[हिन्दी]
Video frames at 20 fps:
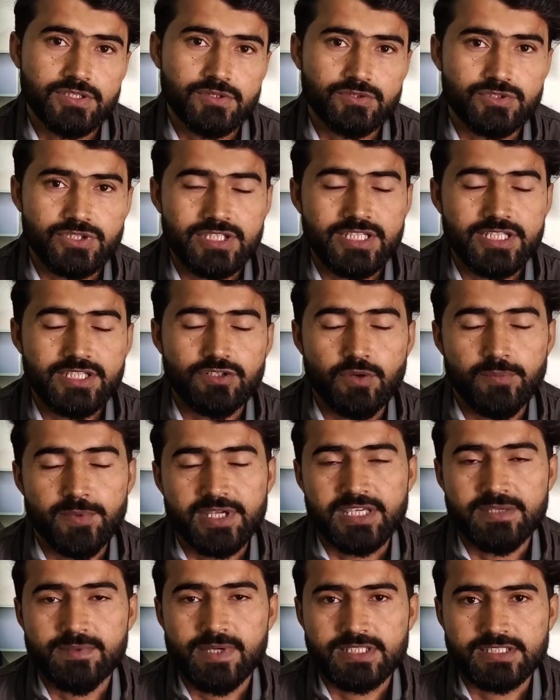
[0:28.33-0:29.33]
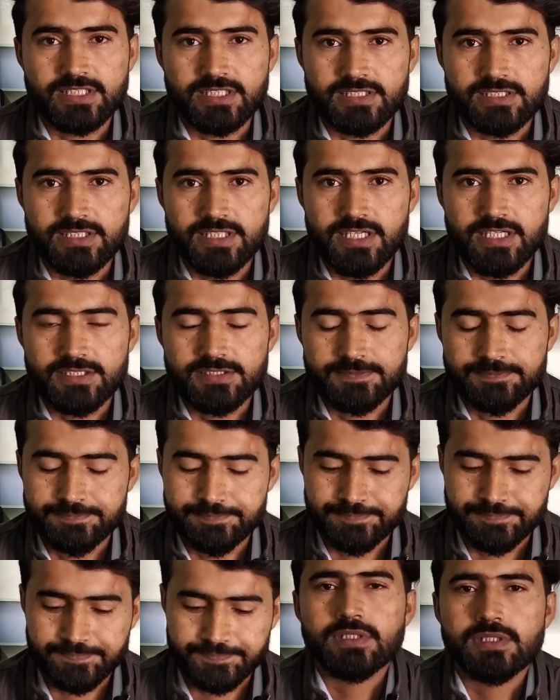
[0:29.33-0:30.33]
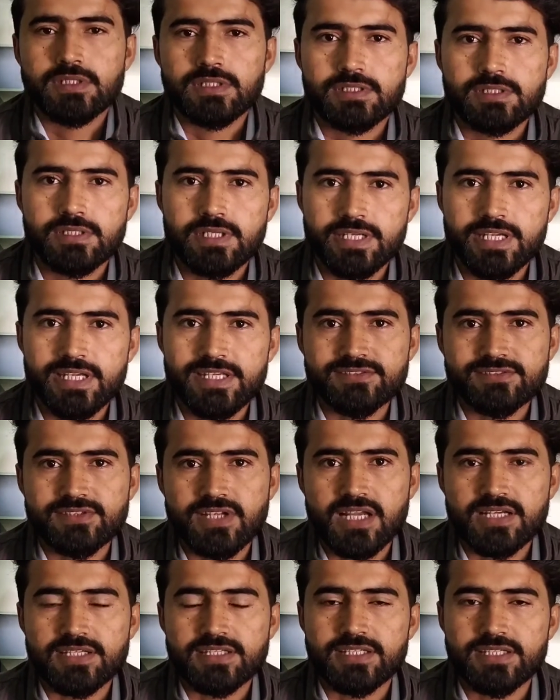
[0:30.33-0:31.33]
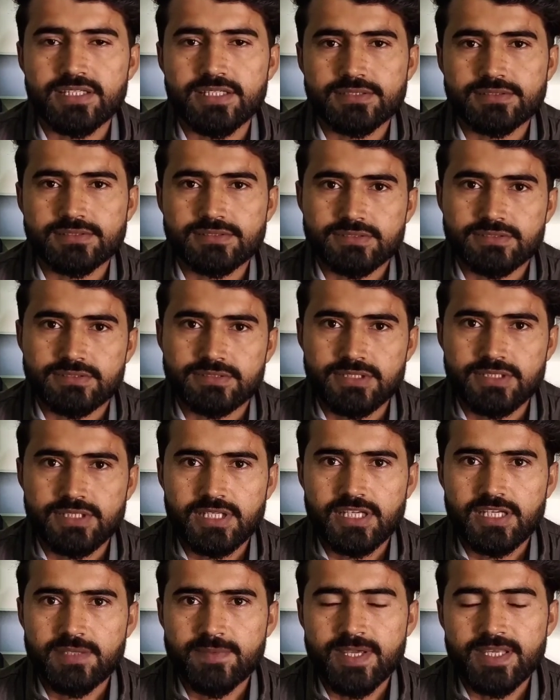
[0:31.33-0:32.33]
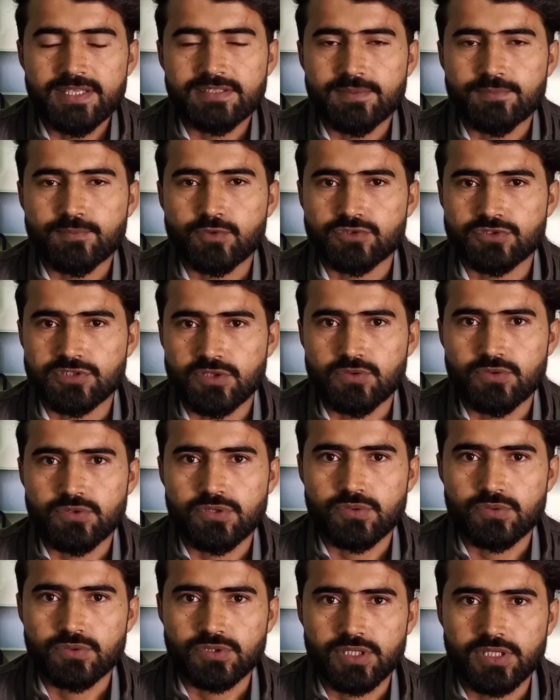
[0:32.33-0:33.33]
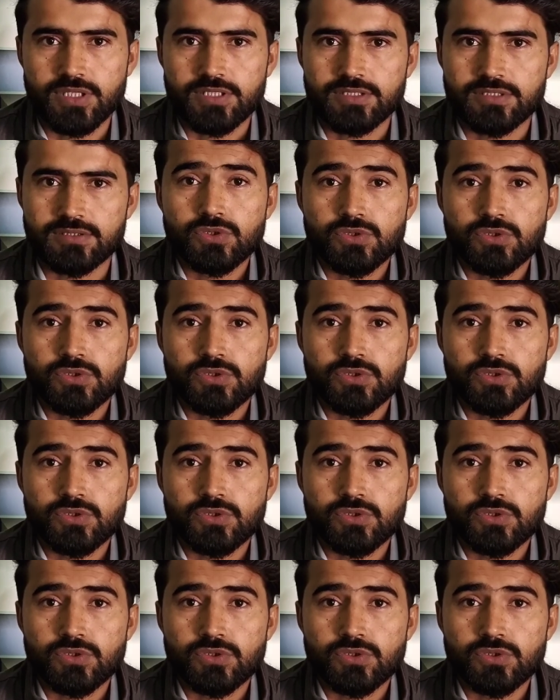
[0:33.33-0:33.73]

तो चलिए टॉपिक की बात करते हैं आज देखिए इंसान की ज़िंदगी में सब कुछ ज़रूरी होता है